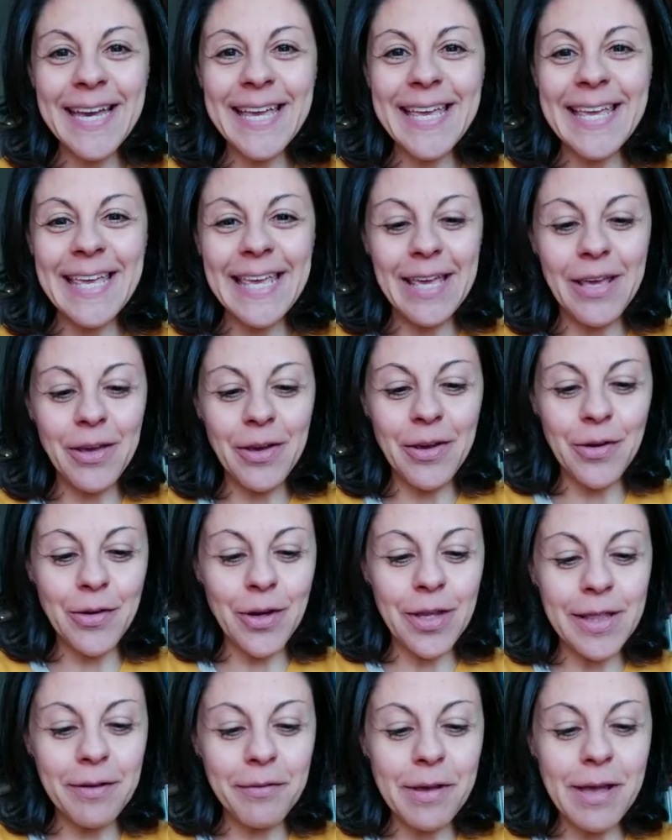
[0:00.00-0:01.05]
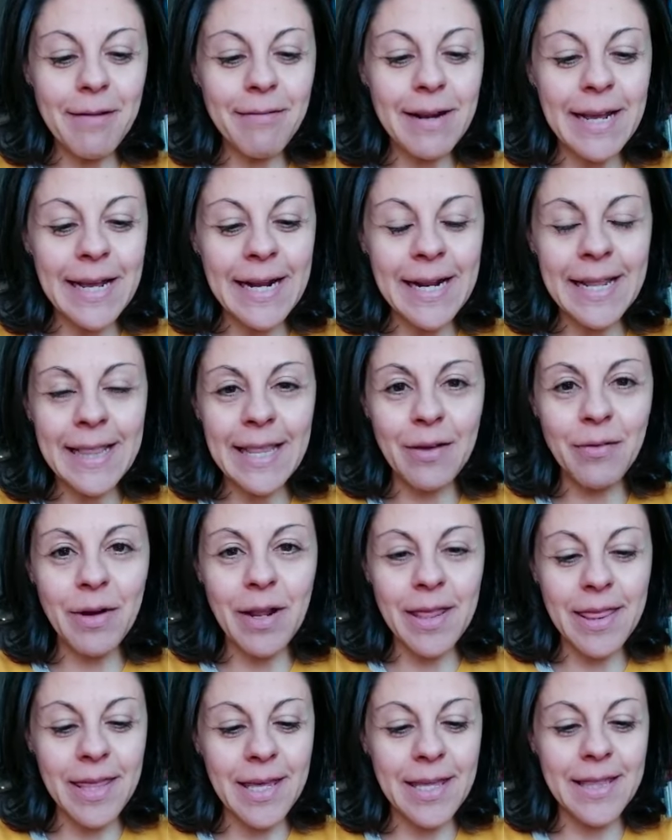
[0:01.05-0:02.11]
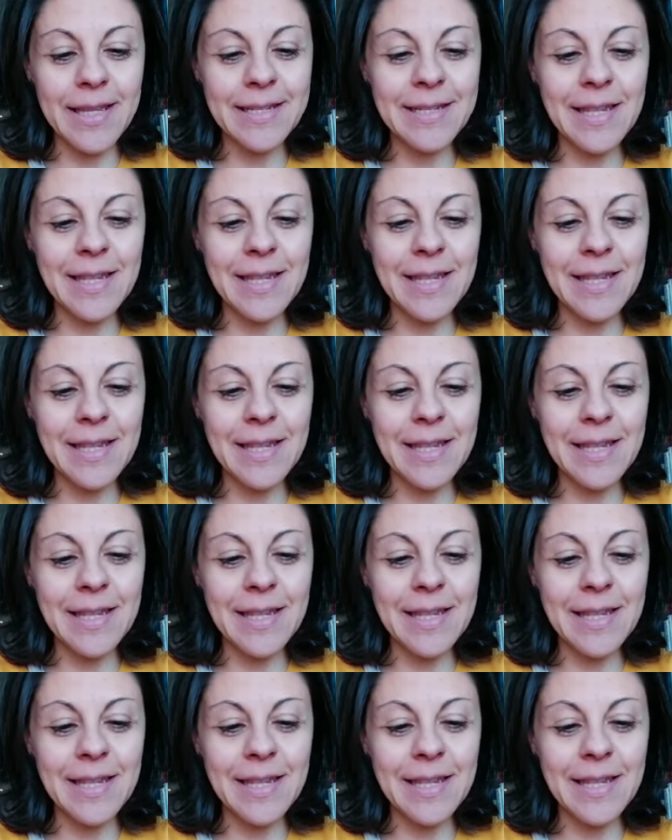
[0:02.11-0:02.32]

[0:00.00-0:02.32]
y hoy te voy a hablar de un aceite